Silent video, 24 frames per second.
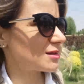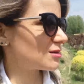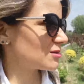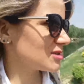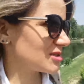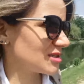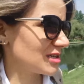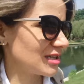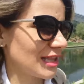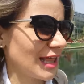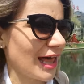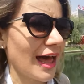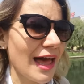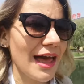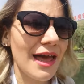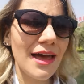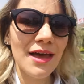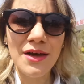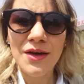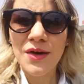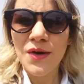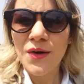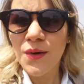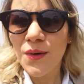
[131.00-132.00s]
lados de
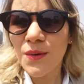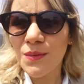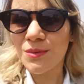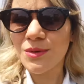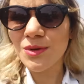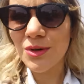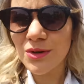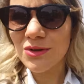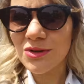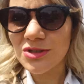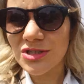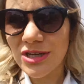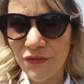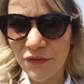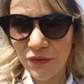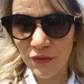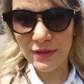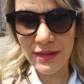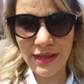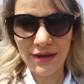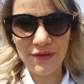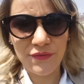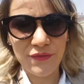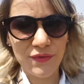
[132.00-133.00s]
lá. O Bruno já
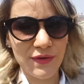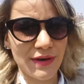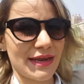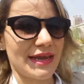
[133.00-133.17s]
foi na